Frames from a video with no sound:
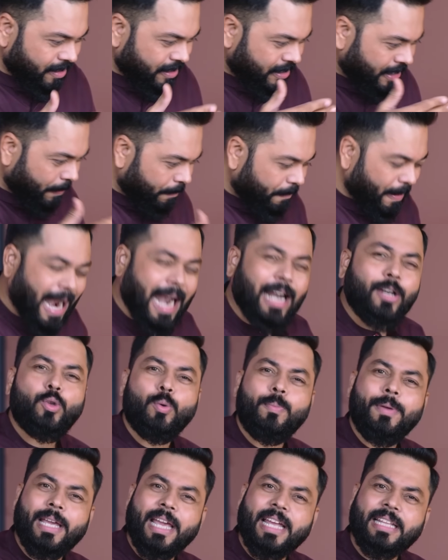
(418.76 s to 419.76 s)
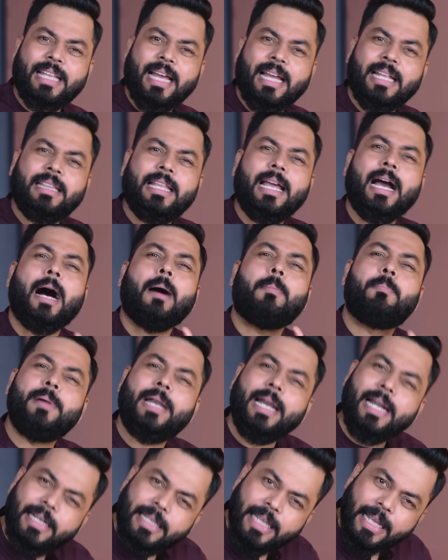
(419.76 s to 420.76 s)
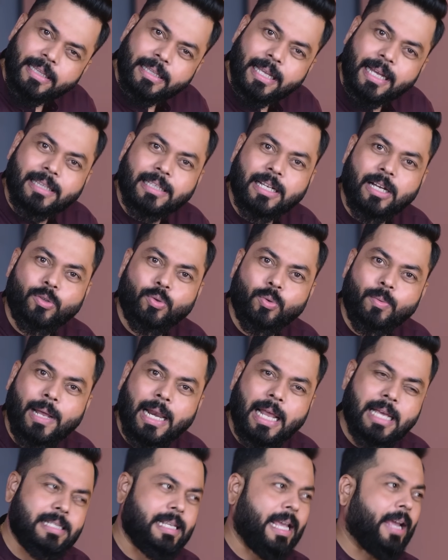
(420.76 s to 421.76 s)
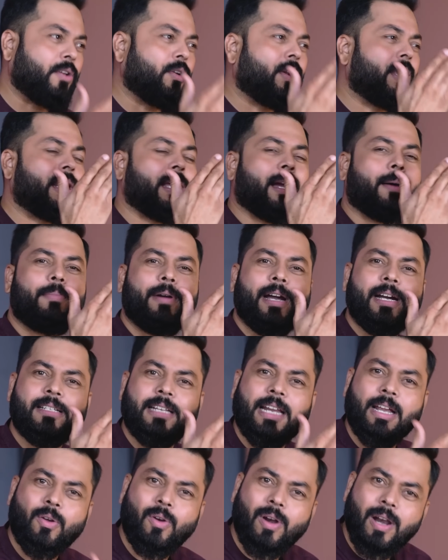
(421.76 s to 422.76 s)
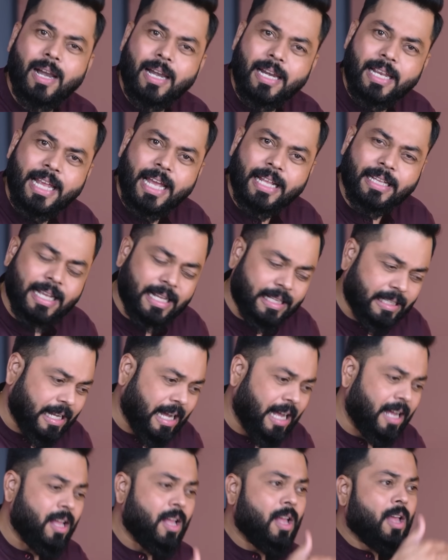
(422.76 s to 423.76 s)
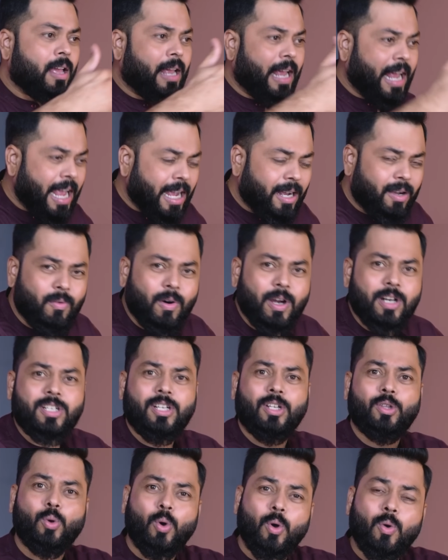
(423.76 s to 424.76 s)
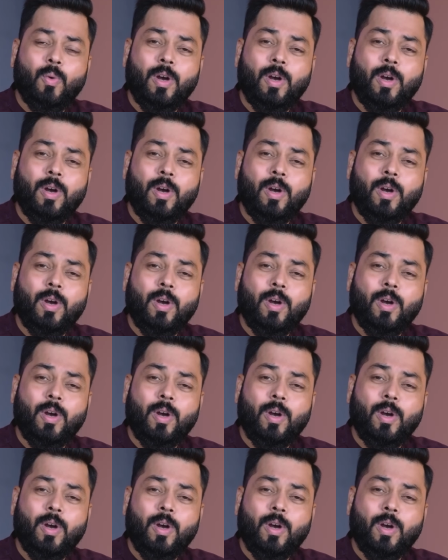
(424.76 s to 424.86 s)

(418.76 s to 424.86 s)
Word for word: जे ब्रँड तुम्ही घेताय ते अपडेट देतात का तुम्हाला सेक्युरिटी अपडेट रेग्युलरली येतात का एक वर्ष दोन